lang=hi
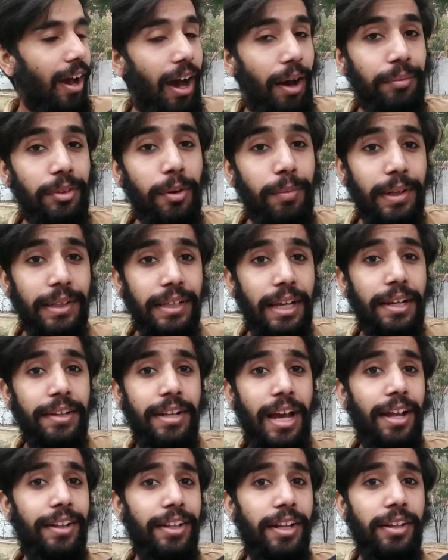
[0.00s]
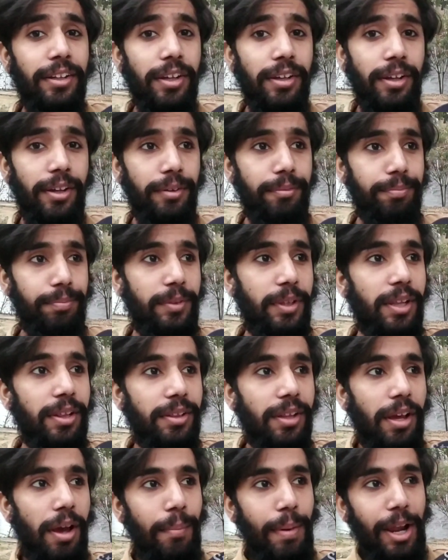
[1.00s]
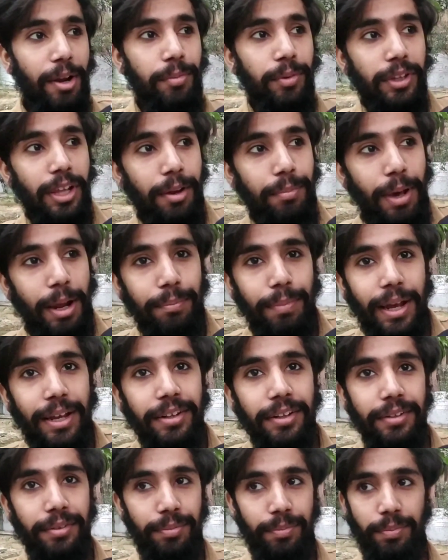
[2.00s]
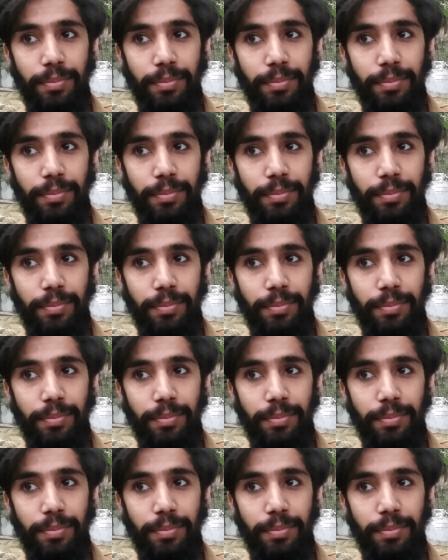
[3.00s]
हम तो बस यही चाहते हैं कि दिल से हमारे मुसलमान भाई